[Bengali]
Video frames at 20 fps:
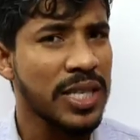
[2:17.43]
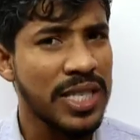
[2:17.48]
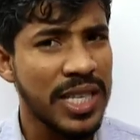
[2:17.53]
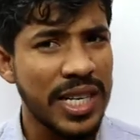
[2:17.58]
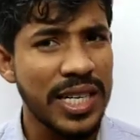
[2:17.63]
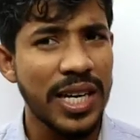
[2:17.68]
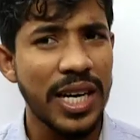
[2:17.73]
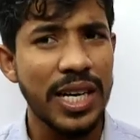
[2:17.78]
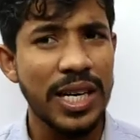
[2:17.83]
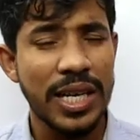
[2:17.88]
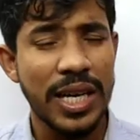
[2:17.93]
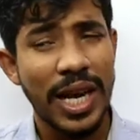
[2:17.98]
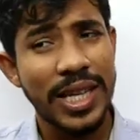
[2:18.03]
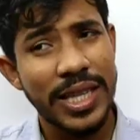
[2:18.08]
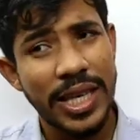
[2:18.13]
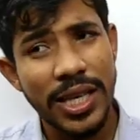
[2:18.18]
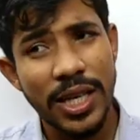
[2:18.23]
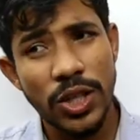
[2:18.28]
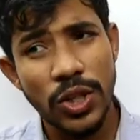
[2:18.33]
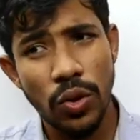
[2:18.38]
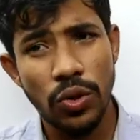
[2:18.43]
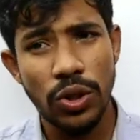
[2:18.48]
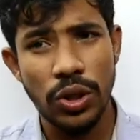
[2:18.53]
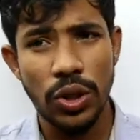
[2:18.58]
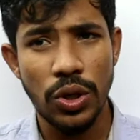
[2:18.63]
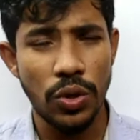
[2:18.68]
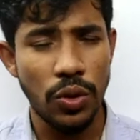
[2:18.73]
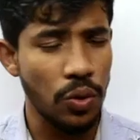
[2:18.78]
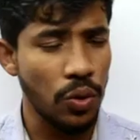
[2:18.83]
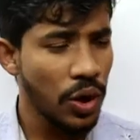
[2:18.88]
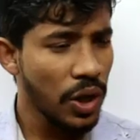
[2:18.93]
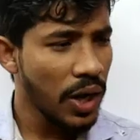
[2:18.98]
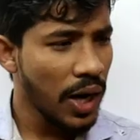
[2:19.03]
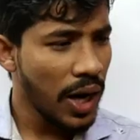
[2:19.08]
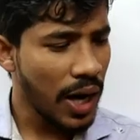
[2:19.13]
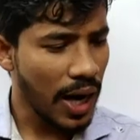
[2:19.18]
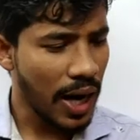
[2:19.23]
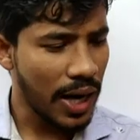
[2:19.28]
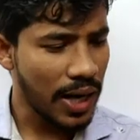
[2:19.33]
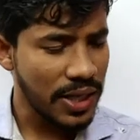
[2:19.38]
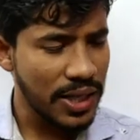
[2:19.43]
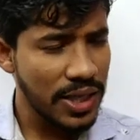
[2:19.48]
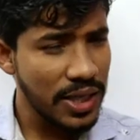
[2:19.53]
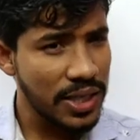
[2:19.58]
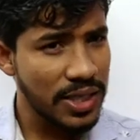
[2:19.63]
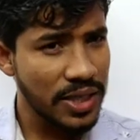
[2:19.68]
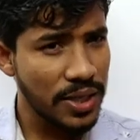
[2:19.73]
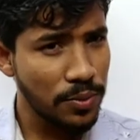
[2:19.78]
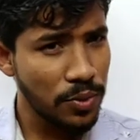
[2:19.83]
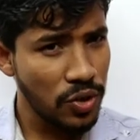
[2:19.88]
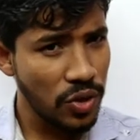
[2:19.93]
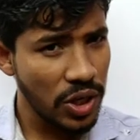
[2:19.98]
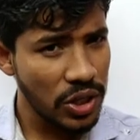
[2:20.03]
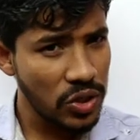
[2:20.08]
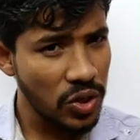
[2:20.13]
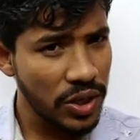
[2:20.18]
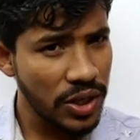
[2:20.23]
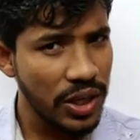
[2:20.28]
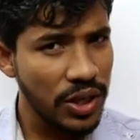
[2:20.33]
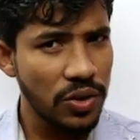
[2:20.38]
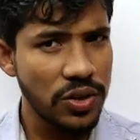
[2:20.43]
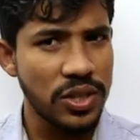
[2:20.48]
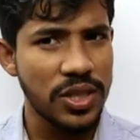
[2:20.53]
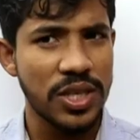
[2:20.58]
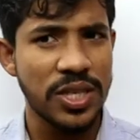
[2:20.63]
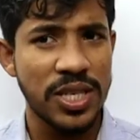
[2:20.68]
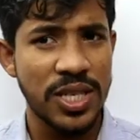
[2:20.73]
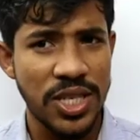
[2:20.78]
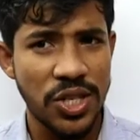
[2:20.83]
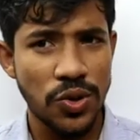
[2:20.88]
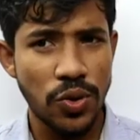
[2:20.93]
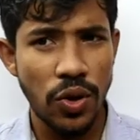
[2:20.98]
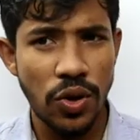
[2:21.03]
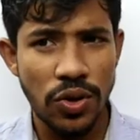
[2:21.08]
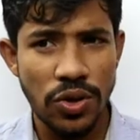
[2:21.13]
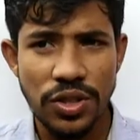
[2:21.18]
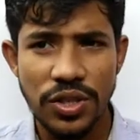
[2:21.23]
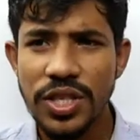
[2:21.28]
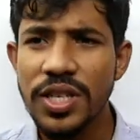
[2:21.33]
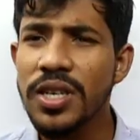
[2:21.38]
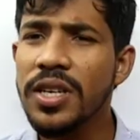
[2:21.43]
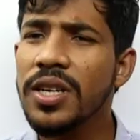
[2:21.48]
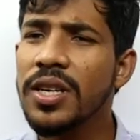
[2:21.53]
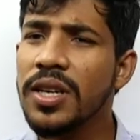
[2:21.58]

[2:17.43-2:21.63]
সিগন্যাল না থাকা সত্ত্বেও হার্ট ইচ্ছা মতন আসলে কি হচ্ছে সিস্টল হচ্ছে